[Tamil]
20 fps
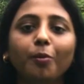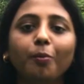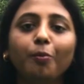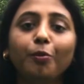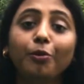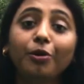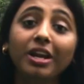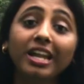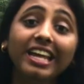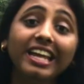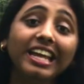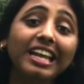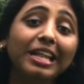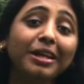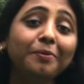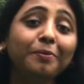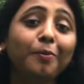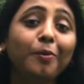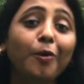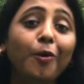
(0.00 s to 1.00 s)
புன்னையிலை
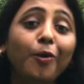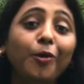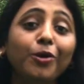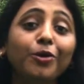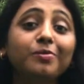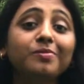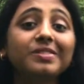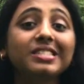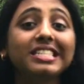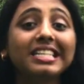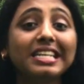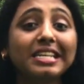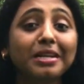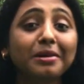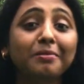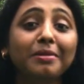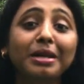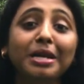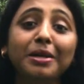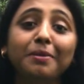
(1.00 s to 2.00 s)
போலும்
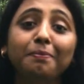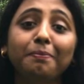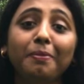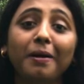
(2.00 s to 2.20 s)
சின்னமணி